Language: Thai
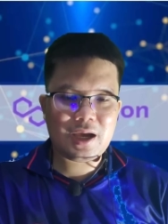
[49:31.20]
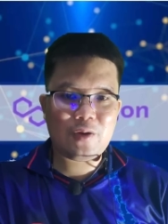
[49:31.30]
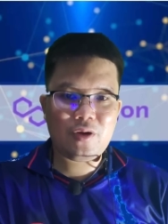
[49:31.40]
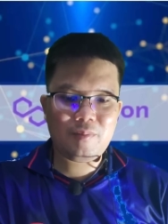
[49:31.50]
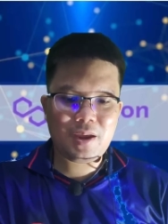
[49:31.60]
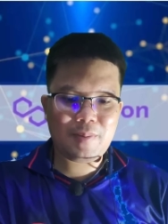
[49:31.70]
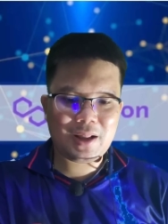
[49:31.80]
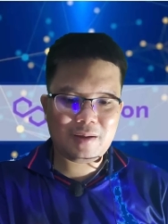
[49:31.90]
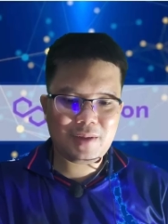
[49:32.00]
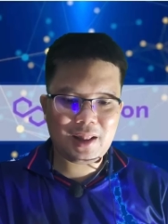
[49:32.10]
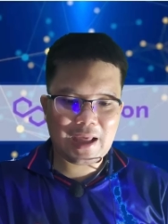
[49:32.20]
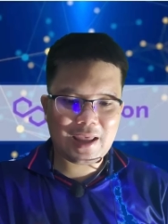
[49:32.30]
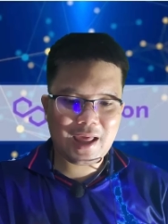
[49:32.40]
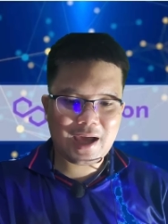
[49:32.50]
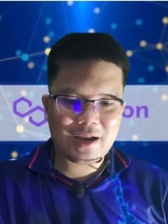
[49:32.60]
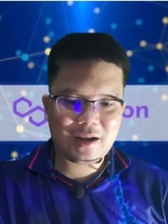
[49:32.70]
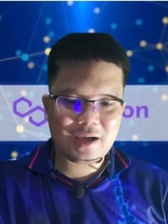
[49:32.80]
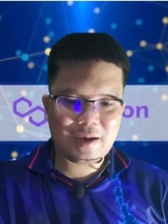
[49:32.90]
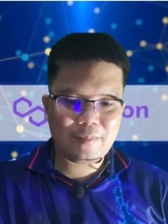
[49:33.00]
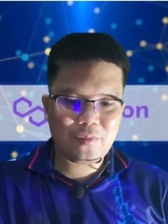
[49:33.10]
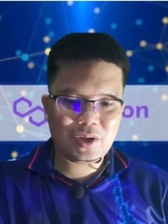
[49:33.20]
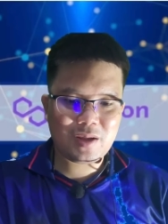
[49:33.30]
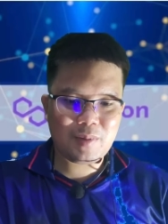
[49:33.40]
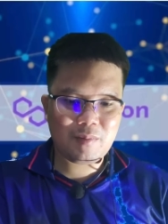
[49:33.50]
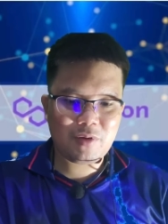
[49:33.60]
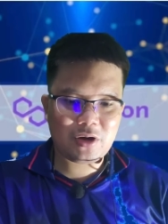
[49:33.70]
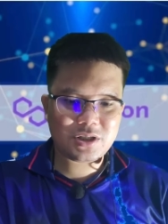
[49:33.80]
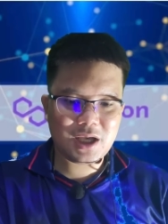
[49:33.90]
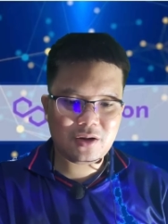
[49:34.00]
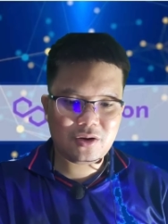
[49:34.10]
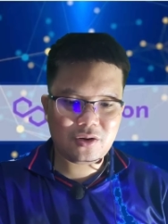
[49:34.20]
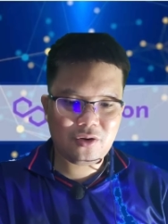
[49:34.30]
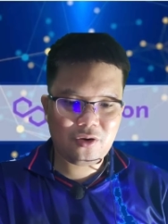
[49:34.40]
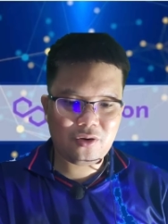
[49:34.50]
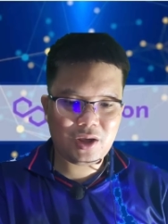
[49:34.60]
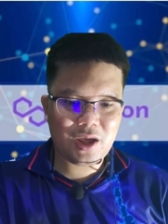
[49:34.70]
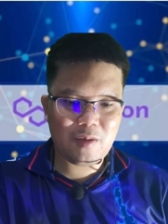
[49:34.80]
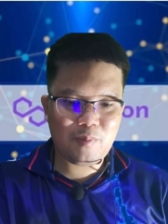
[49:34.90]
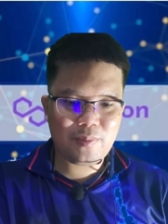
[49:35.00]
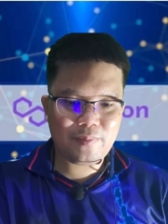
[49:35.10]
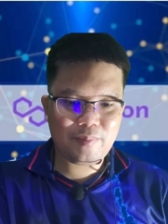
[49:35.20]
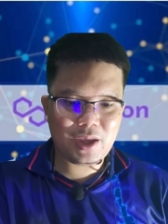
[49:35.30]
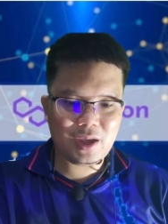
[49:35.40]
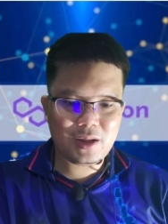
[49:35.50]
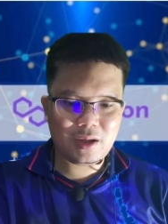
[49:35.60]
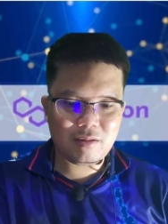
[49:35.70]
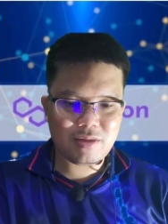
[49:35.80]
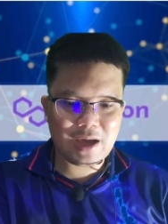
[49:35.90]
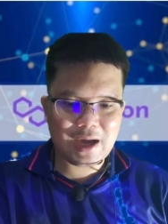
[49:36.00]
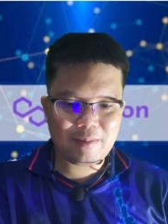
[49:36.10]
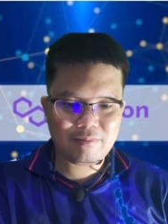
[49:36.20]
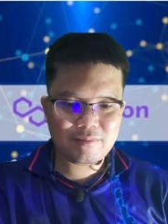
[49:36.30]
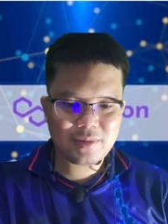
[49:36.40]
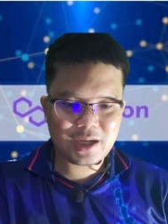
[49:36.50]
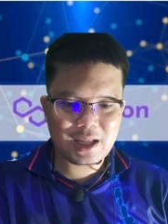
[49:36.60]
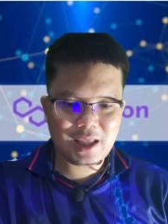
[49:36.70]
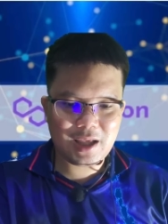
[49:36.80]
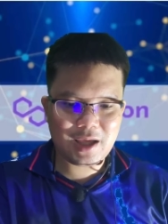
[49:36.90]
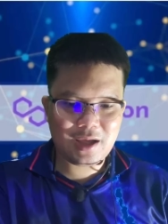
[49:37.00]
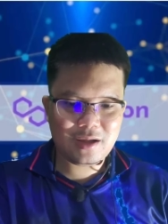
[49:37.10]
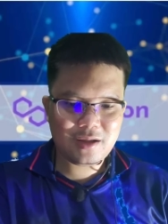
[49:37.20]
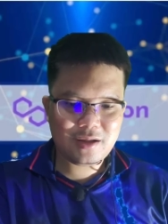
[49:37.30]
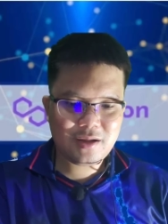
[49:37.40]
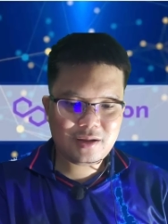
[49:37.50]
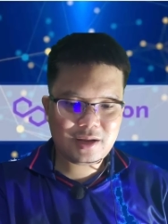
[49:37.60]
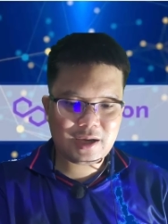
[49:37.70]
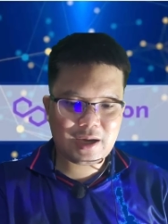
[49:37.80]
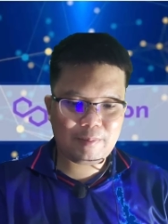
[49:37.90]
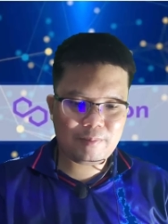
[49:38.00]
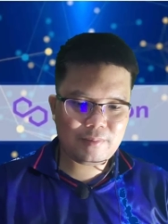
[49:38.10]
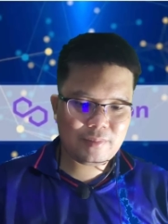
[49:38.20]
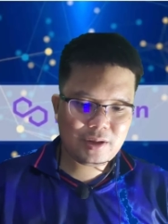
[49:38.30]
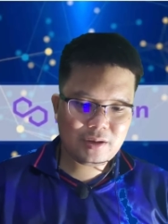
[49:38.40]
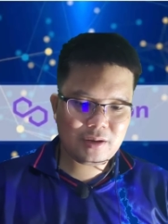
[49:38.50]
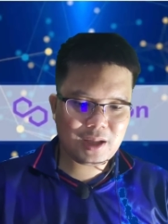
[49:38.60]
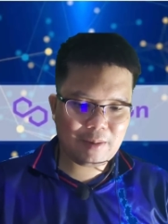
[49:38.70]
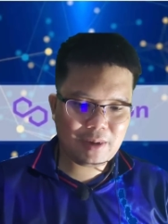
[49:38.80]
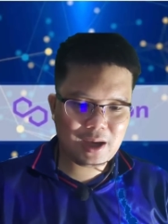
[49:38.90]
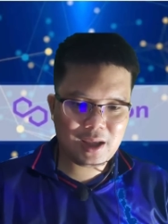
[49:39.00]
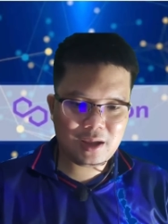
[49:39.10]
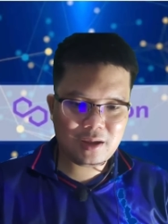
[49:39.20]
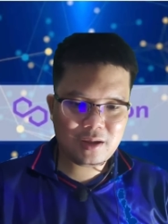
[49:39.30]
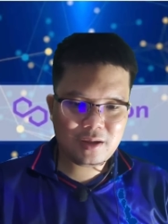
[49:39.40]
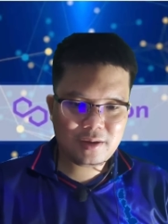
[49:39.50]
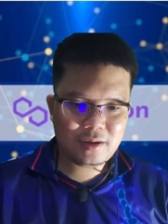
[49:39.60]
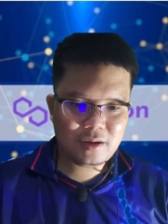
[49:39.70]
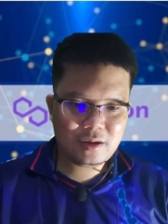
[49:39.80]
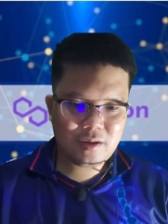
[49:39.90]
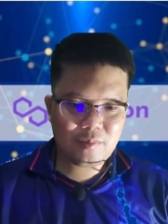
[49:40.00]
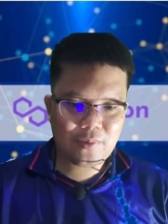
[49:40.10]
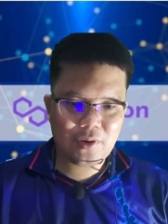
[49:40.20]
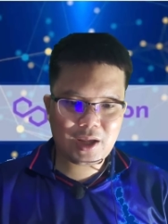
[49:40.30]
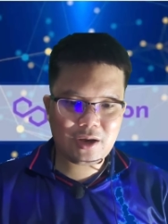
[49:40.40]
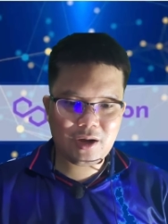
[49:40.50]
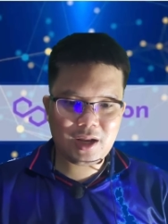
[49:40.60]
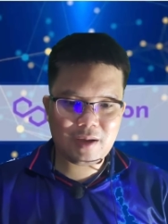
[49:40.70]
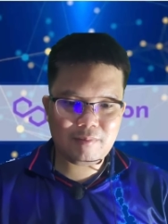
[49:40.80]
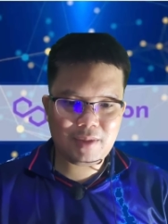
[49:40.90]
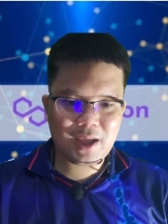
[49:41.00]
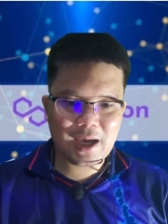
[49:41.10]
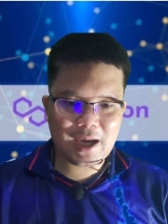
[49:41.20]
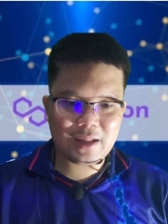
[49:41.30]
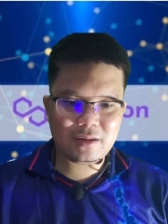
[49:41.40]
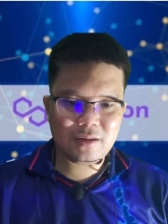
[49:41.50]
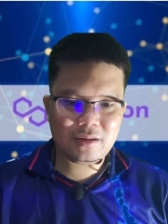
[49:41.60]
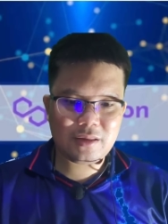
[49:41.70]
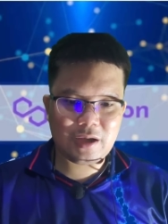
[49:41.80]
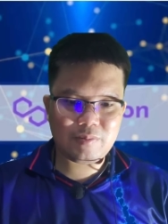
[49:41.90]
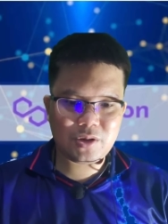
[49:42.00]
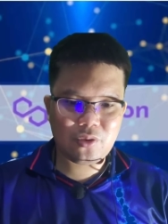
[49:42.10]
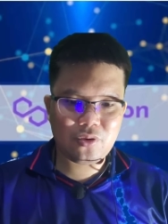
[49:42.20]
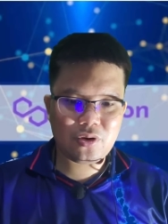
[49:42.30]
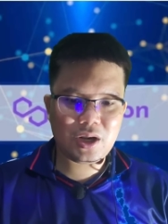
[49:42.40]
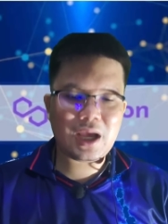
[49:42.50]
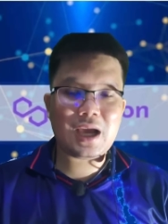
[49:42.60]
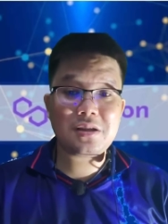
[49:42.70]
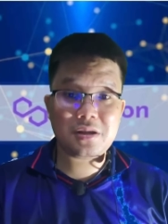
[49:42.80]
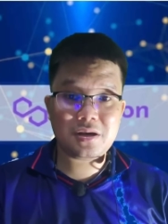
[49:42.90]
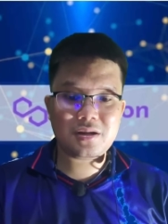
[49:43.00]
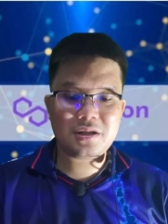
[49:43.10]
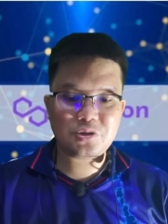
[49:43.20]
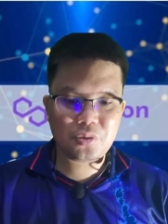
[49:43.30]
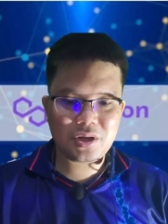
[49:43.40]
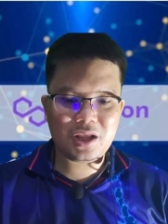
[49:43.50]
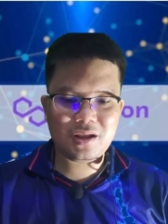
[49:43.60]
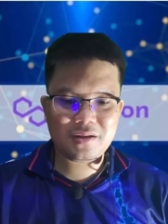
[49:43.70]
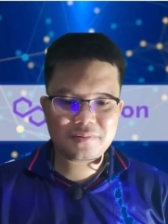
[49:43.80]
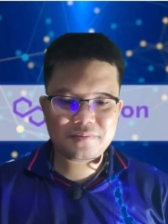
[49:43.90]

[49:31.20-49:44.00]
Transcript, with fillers: เขาก็มีพันธมิตรหลายอย่างนะครับไม่ว่าจะเป็น Blockchain Oracle เอ พี สิบสาม อะไรอย่างเงี้ยนะครับก็ทำให้ Polygon เนี่ยมีการเติบโตค่อนข้างเยอะในช่วงนี้